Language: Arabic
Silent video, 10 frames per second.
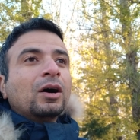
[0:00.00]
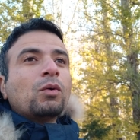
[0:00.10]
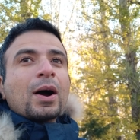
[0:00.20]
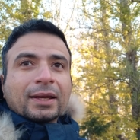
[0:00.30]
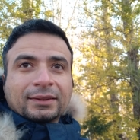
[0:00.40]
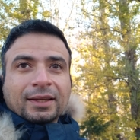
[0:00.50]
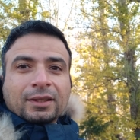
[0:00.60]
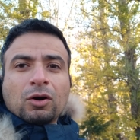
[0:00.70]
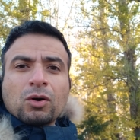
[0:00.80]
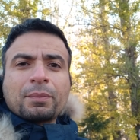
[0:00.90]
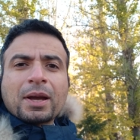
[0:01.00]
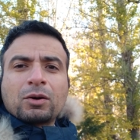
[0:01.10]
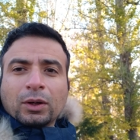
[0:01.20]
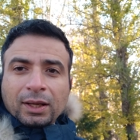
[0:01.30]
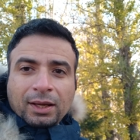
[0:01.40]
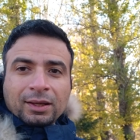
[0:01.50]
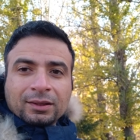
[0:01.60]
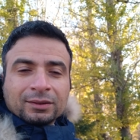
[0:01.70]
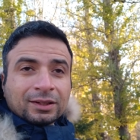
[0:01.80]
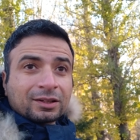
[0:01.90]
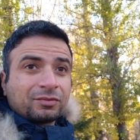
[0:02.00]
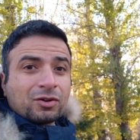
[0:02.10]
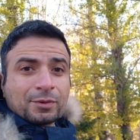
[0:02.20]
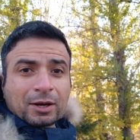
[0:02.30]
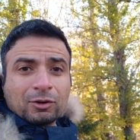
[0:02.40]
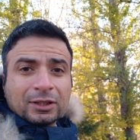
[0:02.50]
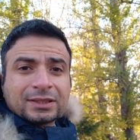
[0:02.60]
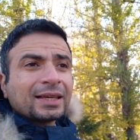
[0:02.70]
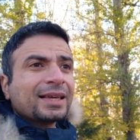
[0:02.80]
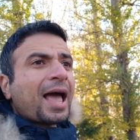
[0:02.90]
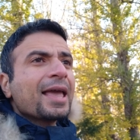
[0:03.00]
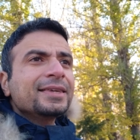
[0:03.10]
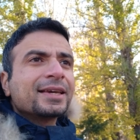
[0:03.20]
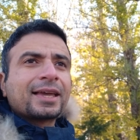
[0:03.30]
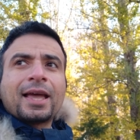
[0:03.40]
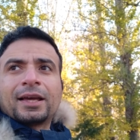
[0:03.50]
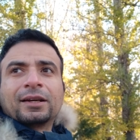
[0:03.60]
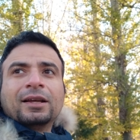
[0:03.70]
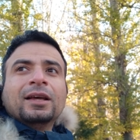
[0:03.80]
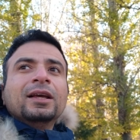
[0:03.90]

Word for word: هو هينتهي هو بياكل إيه نعرف هو بياكل إيه زي أي كائن